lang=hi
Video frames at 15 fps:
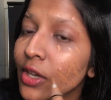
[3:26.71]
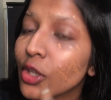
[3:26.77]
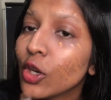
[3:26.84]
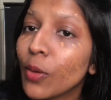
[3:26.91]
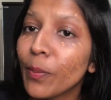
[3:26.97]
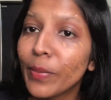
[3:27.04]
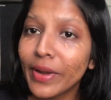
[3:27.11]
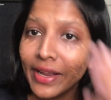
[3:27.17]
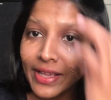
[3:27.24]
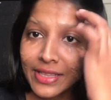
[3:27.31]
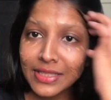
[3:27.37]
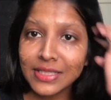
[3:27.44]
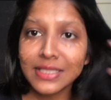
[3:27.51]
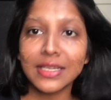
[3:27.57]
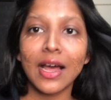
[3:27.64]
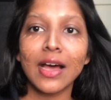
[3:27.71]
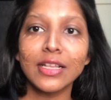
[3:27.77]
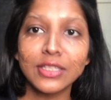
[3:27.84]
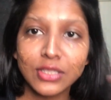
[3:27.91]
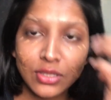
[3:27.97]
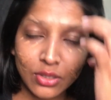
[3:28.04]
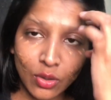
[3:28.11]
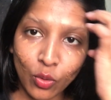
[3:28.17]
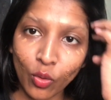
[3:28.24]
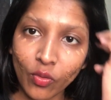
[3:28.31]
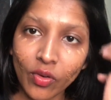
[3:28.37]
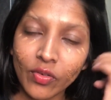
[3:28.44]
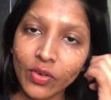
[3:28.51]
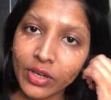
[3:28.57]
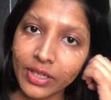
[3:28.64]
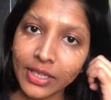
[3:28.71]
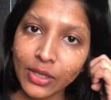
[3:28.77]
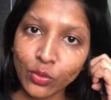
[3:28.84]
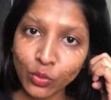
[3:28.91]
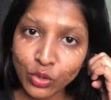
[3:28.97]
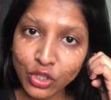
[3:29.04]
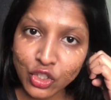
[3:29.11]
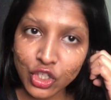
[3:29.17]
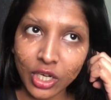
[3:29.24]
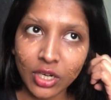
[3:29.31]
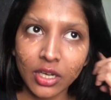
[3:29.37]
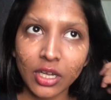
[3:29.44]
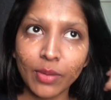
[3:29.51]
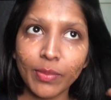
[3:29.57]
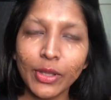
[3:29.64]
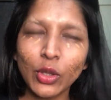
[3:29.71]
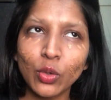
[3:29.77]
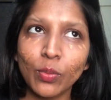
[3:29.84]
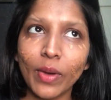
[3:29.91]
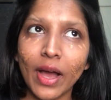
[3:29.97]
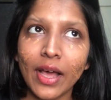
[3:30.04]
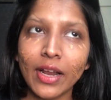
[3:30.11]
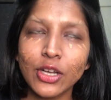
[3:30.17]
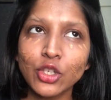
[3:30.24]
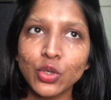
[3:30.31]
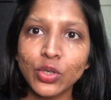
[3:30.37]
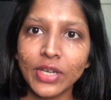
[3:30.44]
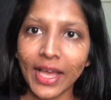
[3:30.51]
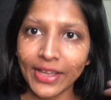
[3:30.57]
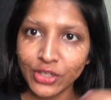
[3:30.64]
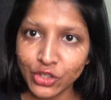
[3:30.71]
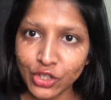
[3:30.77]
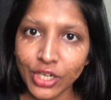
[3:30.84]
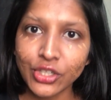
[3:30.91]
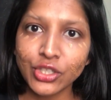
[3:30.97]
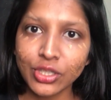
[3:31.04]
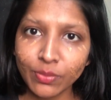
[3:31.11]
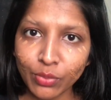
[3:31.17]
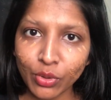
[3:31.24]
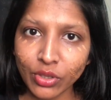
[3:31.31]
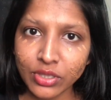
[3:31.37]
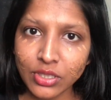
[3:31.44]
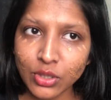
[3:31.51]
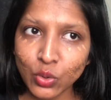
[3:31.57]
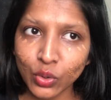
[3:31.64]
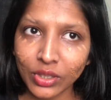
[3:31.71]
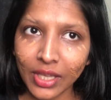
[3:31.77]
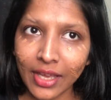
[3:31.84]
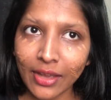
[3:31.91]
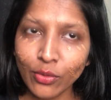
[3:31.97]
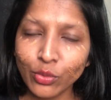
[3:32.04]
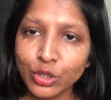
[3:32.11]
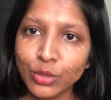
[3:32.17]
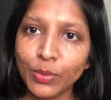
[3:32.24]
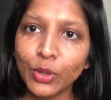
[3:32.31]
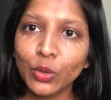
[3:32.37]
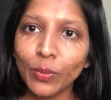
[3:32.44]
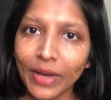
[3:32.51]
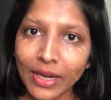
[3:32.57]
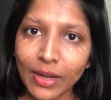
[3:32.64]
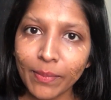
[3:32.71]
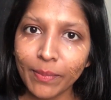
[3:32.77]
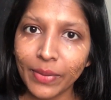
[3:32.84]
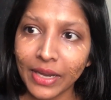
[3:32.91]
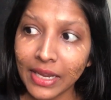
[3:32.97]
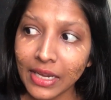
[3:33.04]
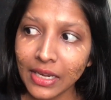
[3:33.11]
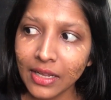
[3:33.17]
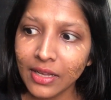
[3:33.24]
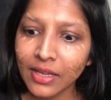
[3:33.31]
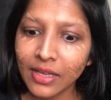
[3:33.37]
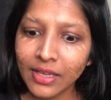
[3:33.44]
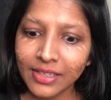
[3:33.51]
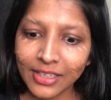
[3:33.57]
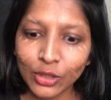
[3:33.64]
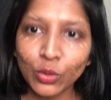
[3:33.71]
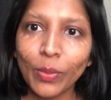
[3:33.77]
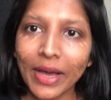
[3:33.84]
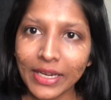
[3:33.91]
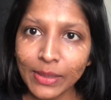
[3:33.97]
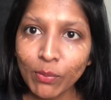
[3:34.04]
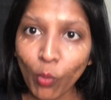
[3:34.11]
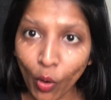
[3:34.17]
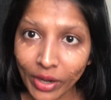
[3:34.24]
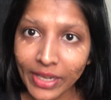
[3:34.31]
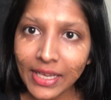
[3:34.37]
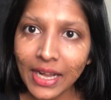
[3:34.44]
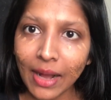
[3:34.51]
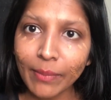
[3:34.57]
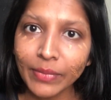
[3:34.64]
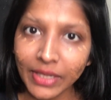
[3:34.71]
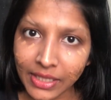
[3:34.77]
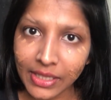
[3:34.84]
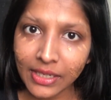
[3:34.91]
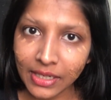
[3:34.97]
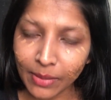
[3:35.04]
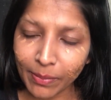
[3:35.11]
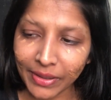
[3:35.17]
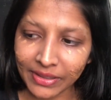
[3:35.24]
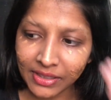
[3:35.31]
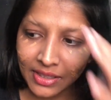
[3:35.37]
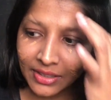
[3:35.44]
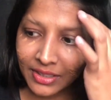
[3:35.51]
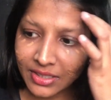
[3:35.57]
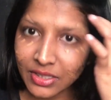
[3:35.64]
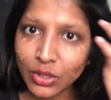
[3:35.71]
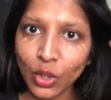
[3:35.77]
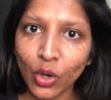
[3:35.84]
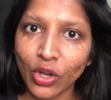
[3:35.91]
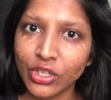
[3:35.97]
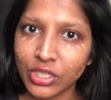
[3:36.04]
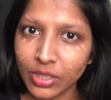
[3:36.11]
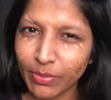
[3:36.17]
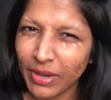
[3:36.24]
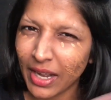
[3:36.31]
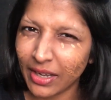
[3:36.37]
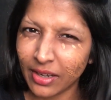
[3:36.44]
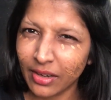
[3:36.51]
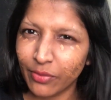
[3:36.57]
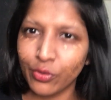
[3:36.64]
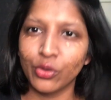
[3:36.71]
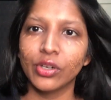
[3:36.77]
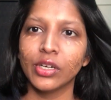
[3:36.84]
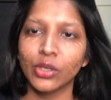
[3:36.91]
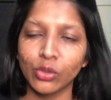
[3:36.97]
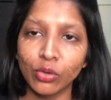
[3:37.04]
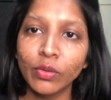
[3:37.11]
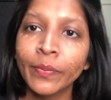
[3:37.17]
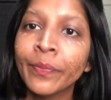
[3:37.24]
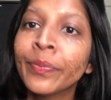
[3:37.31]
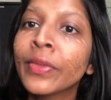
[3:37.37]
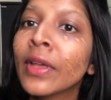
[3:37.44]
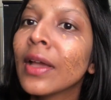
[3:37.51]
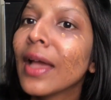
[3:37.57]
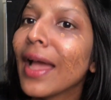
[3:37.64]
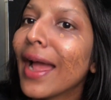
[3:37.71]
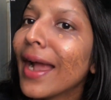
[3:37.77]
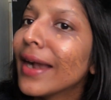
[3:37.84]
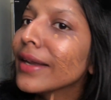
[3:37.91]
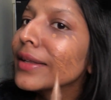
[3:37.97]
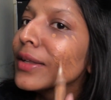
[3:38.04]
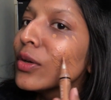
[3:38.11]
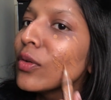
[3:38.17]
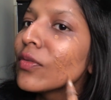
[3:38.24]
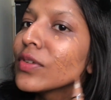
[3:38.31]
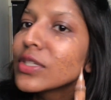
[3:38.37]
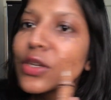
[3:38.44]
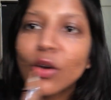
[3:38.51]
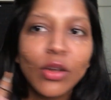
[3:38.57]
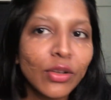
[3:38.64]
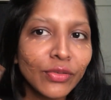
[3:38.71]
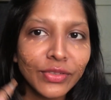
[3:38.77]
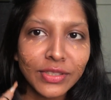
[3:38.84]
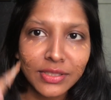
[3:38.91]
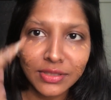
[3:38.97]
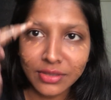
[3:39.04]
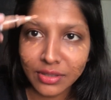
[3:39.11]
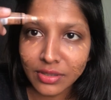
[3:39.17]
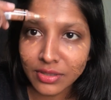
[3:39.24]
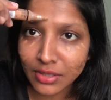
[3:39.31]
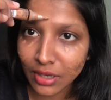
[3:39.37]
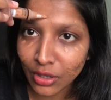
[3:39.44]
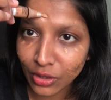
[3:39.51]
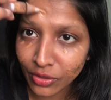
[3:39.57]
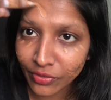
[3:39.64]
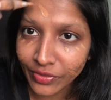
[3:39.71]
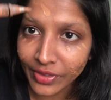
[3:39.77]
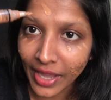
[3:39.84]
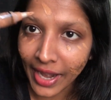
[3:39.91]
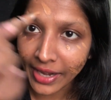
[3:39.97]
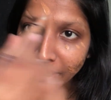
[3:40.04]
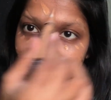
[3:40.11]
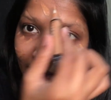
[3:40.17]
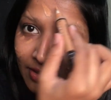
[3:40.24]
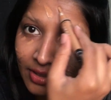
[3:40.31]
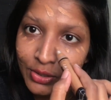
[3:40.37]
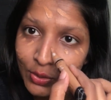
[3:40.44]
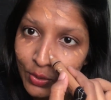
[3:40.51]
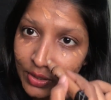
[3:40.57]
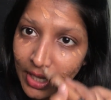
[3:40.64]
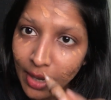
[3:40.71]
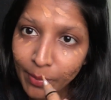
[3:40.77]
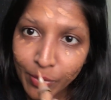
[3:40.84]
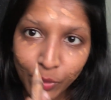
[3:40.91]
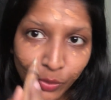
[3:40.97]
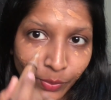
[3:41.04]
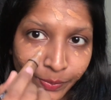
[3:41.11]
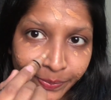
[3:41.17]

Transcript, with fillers: योर ब्रेन स्टार्ट ओवर वर्किंग उस चक्कर में तुम्हारा जो डाइजेशन प्रोसेस होता है उस पर तुम्हारा ब्रेन या तुम्हारी बॉडी काम नहीं कर पाती है दिस इज़ द लॉजिक बिहाइंड इट इफ यू डेंट नो एंड देन ऑब्वियसली ऑल ऑफ दिस इज़ द रिजल्ट ऑफ दैट सो या ब्रो